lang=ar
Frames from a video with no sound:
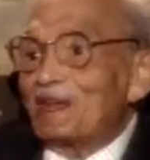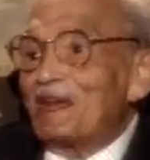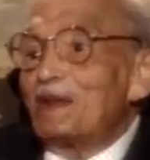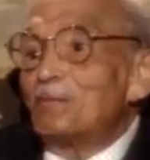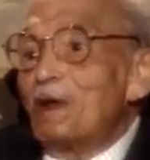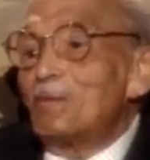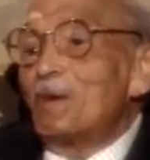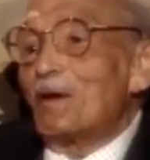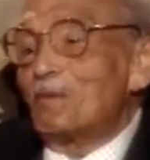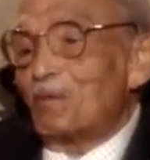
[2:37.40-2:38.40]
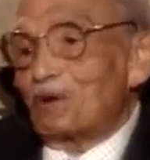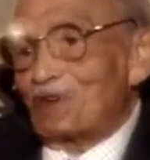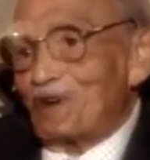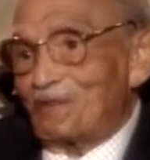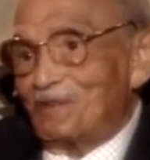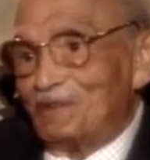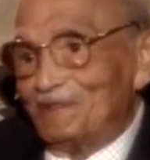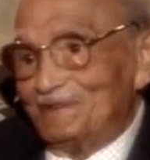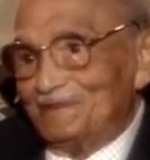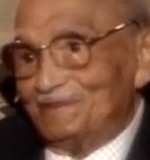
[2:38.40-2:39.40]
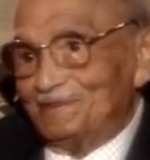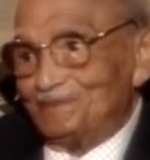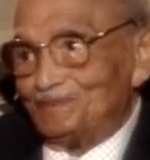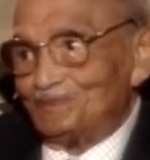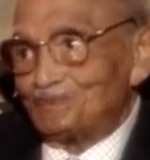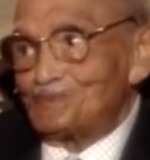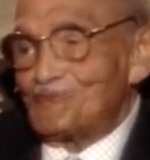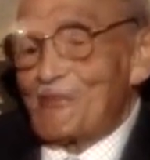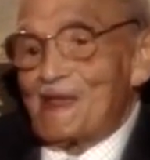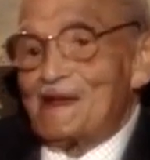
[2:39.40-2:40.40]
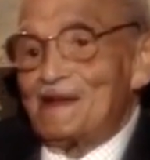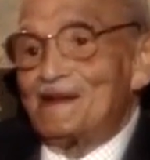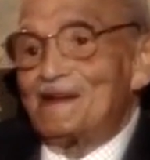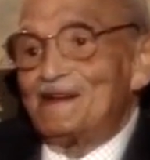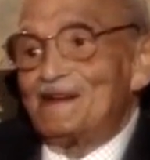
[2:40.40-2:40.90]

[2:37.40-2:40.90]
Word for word: دخلنا بقى مع بابا شارو اه, آه. حضرتك آه.